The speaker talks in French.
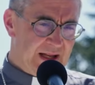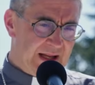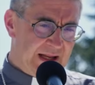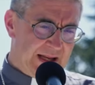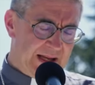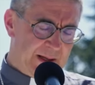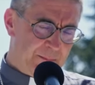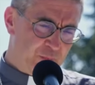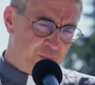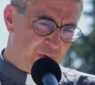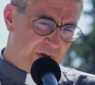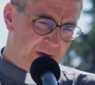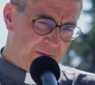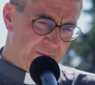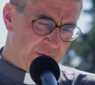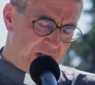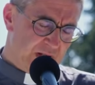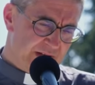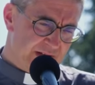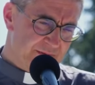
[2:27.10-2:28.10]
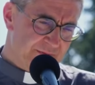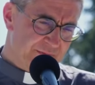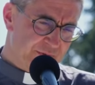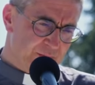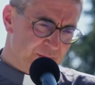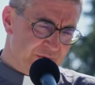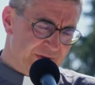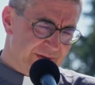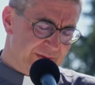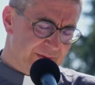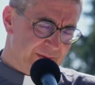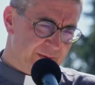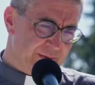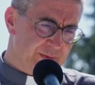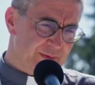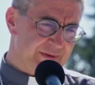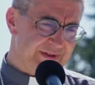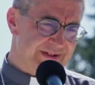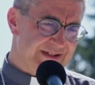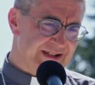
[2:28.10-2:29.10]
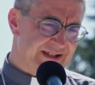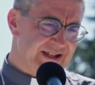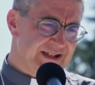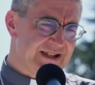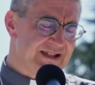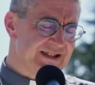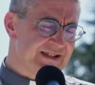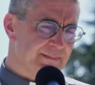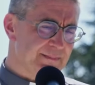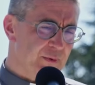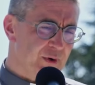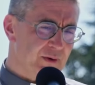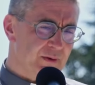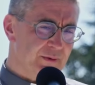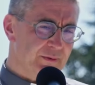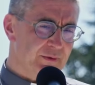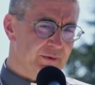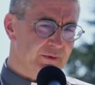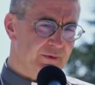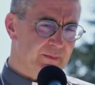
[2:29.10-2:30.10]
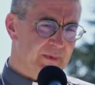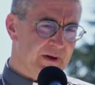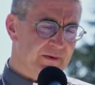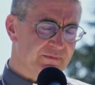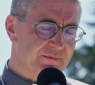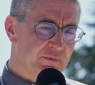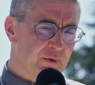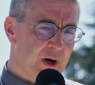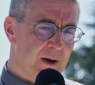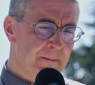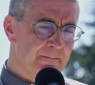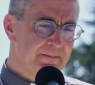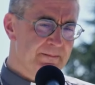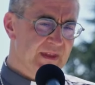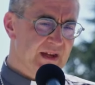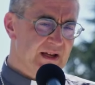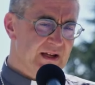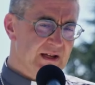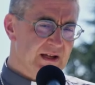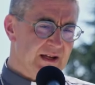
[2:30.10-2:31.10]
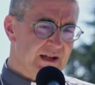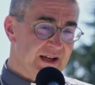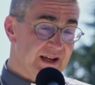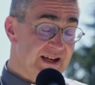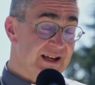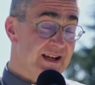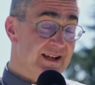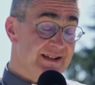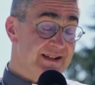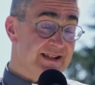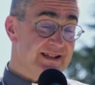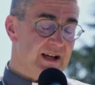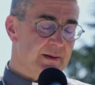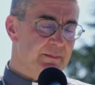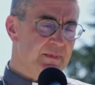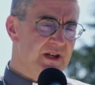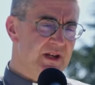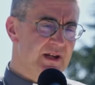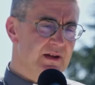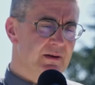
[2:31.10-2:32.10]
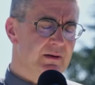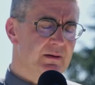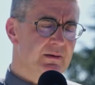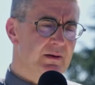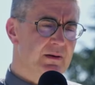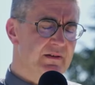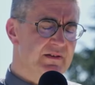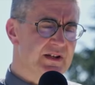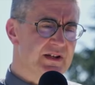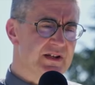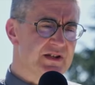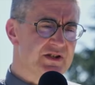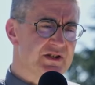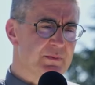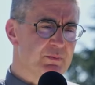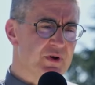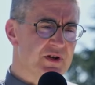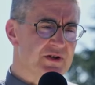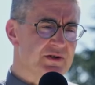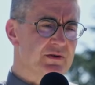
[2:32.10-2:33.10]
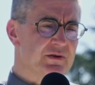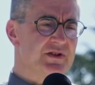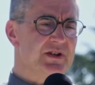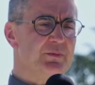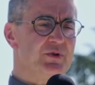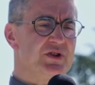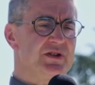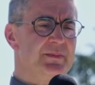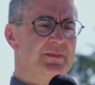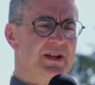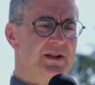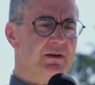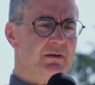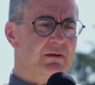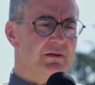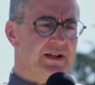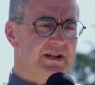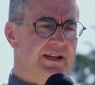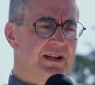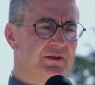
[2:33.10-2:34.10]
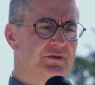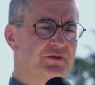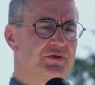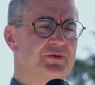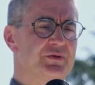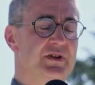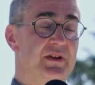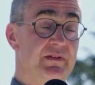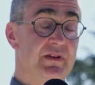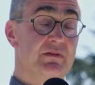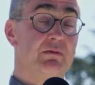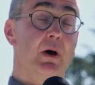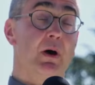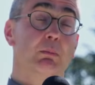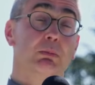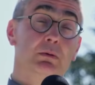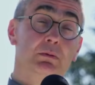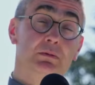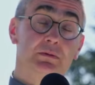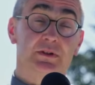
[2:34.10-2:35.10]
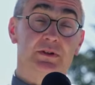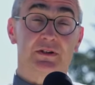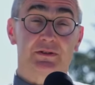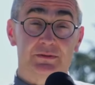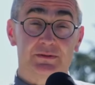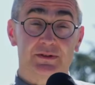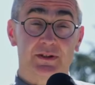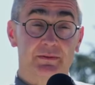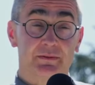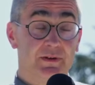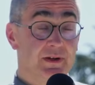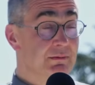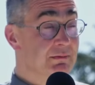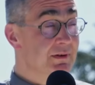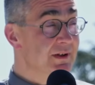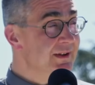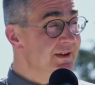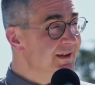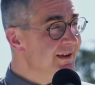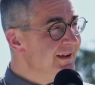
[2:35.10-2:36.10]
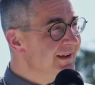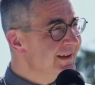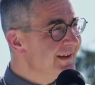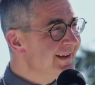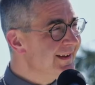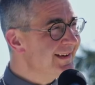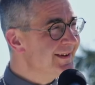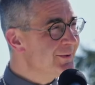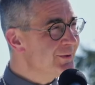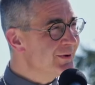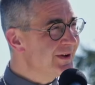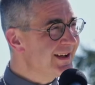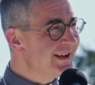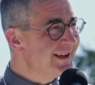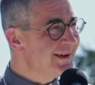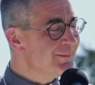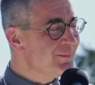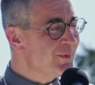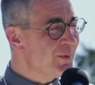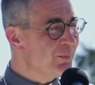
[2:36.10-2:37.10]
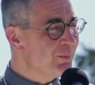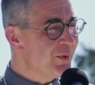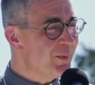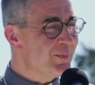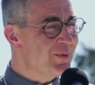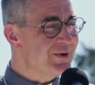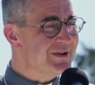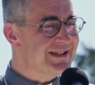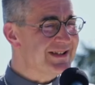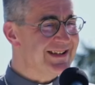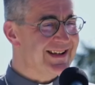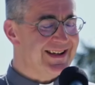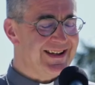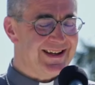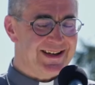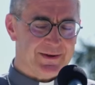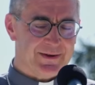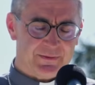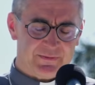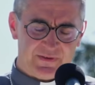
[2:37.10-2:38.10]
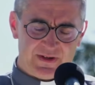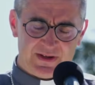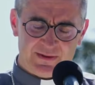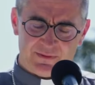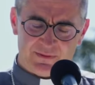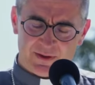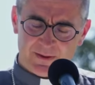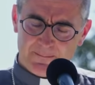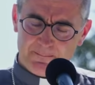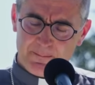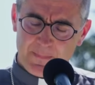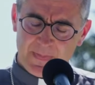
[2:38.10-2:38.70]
Et puis euh, voilà, une forme de, tiédissement de, ma foi. Et des amis euh, avec qui j'ai pu échanger me disent Mais non, il y a quelque chose à vivre. Ah bon, il y a quelque chose à vivre. Et donc, ils m'ont proposé d'aller euh, vivre